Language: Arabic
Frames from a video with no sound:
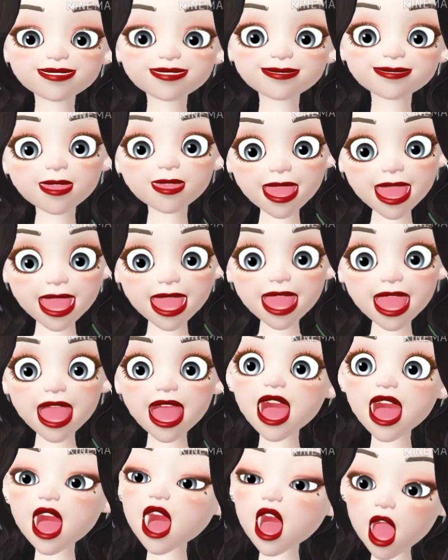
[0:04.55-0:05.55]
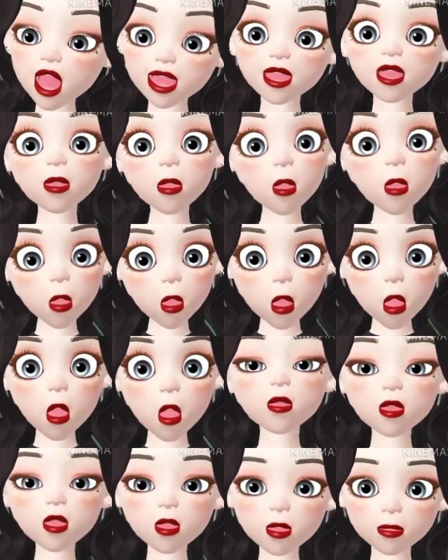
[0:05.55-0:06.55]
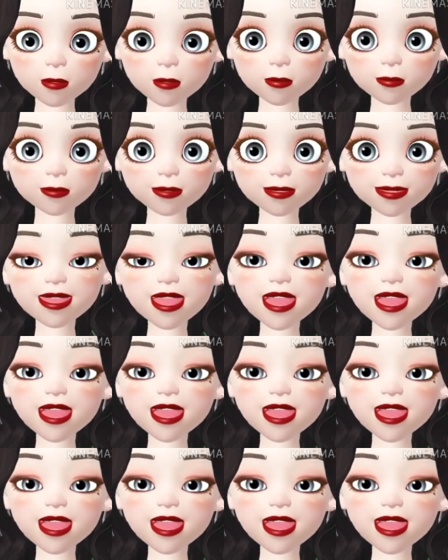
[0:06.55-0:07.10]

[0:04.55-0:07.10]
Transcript: جديد معايا عن توقعات الأبراج